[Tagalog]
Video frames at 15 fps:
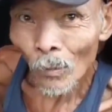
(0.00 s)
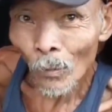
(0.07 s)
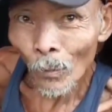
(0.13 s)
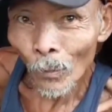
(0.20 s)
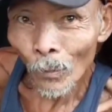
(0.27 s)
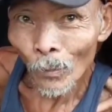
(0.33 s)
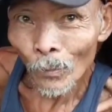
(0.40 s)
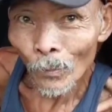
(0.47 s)

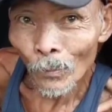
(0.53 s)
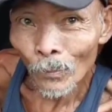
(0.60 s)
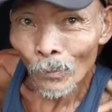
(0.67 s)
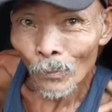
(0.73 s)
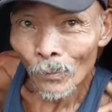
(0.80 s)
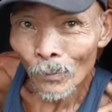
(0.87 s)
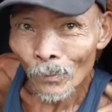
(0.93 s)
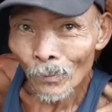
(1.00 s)
Oo.
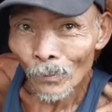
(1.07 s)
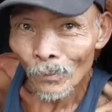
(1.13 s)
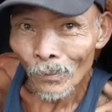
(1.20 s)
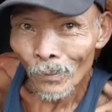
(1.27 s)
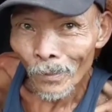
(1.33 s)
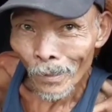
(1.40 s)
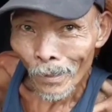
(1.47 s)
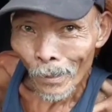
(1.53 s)
Ha?
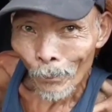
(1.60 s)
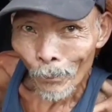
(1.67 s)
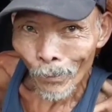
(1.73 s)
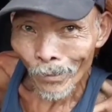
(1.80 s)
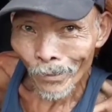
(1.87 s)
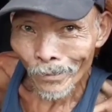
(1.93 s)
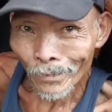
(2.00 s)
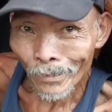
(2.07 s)
Ano,
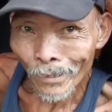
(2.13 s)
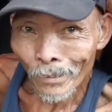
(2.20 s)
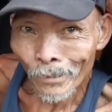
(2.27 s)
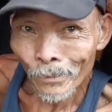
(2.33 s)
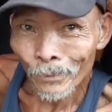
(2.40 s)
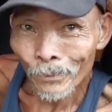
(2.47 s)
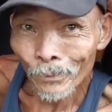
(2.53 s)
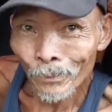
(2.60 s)
kailan tayo
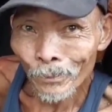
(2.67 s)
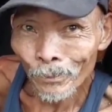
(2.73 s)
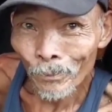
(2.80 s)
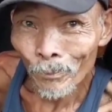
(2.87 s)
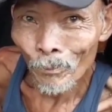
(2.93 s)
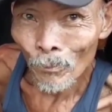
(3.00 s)
magbo-boxing?